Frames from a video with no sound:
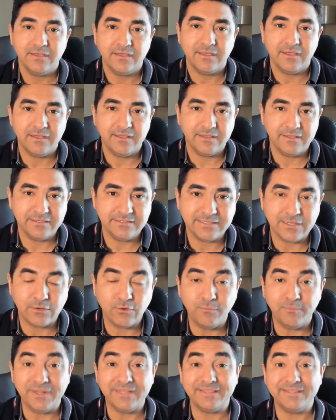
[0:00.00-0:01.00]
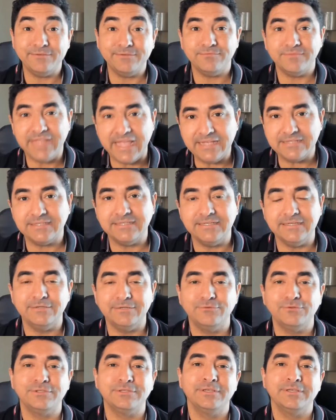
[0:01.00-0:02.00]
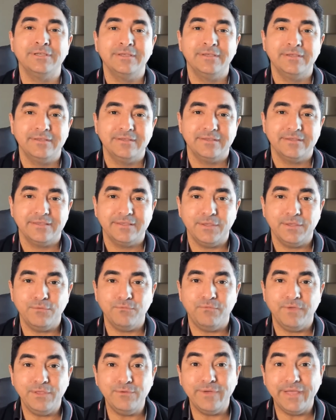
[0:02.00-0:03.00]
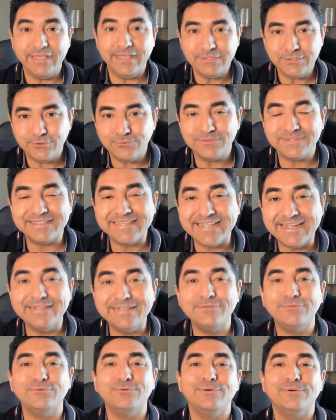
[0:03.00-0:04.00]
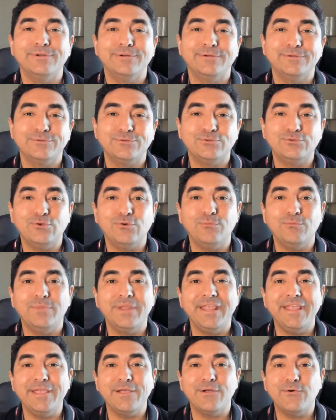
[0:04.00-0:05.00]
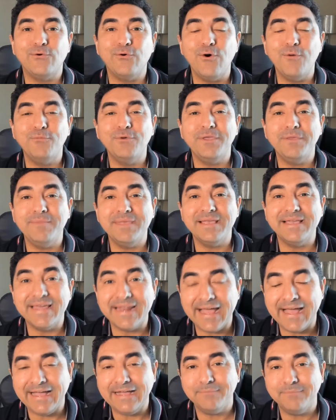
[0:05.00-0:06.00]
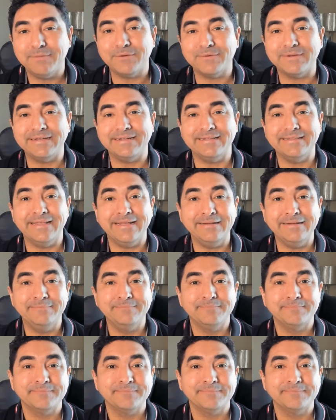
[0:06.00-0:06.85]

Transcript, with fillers: ah, está completando 10 anos que eu venho estudando sobre como imigrar para o Canadá,